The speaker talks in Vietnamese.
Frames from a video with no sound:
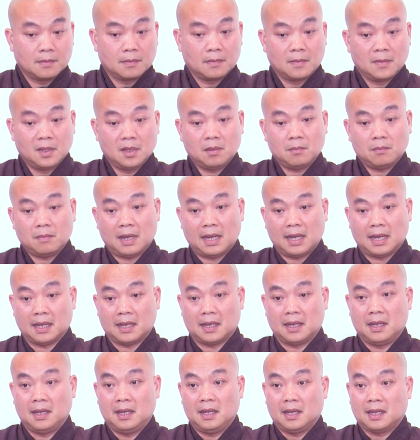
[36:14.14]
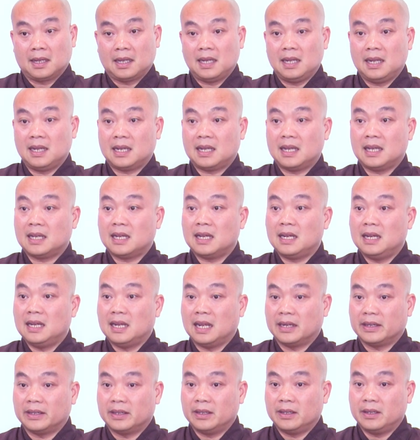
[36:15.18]
Nhưng mà cái cái cái
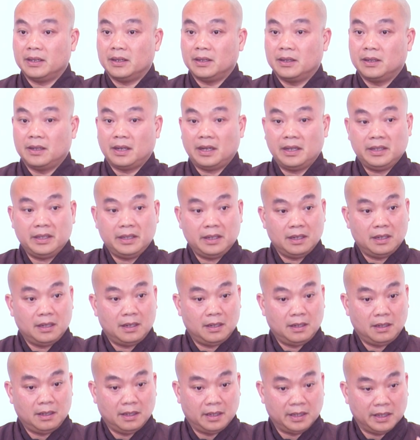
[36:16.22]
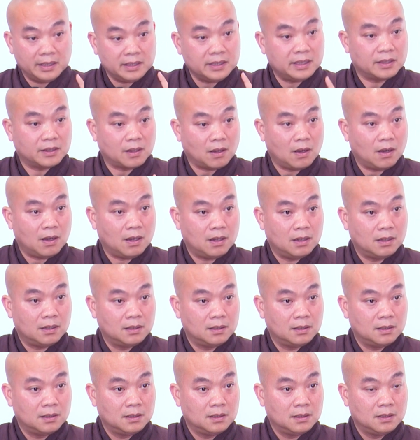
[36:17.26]
lạnh ấy, gây lợi ích thì có,
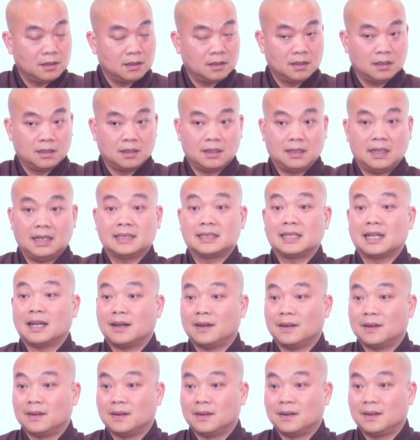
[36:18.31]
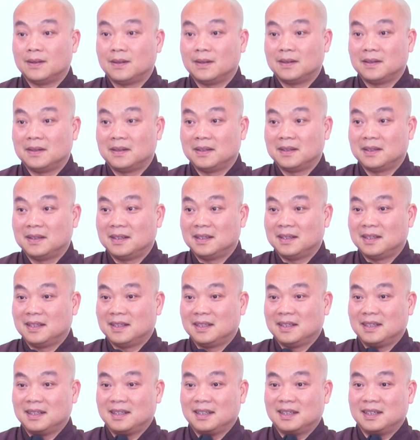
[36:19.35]
là sao?
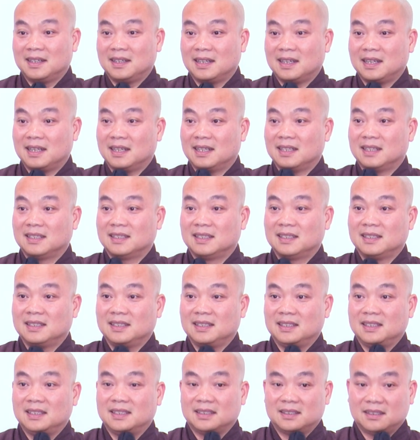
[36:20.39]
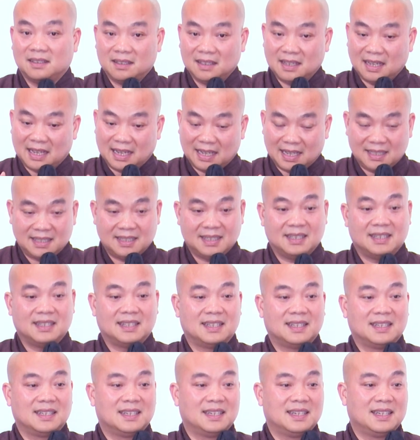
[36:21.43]
Ha, tức là gì?
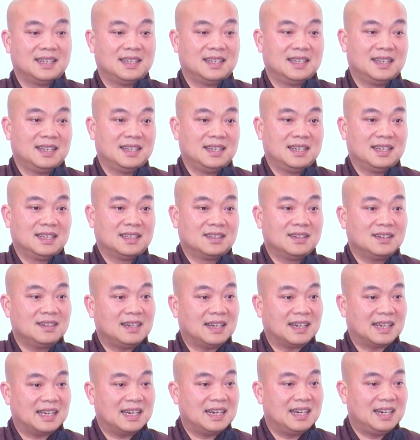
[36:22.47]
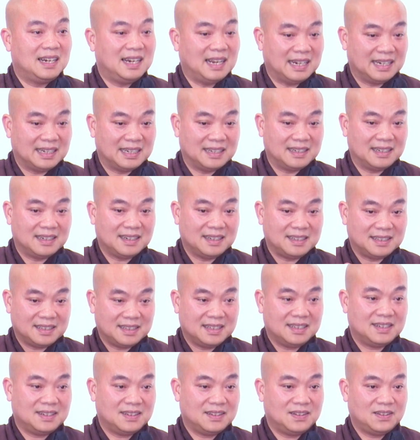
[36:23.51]
Tức là cái lạnh này
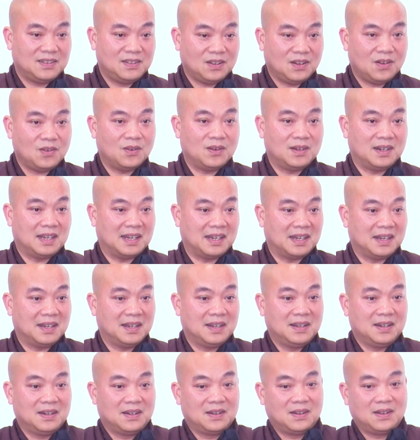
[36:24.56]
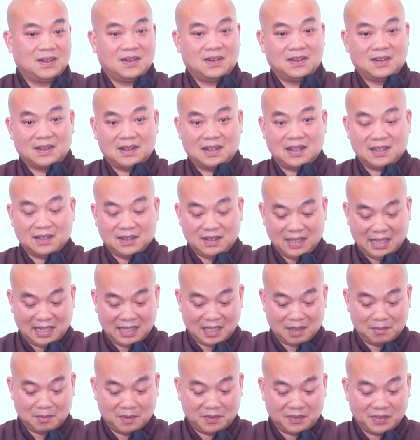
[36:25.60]
á, nó gọi là cái chữ lạnh
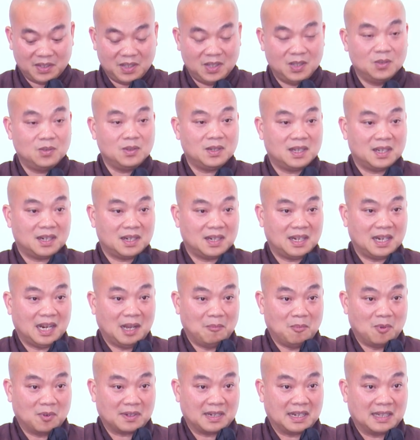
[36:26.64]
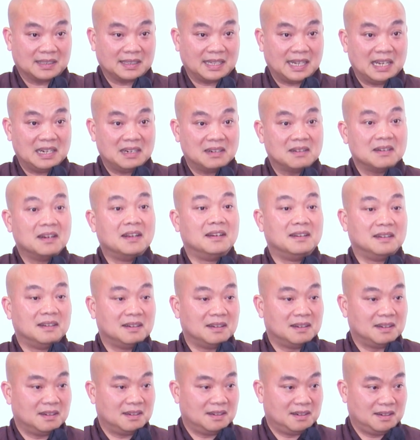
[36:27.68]
này mình phải hiểu á, là một trạng thái định.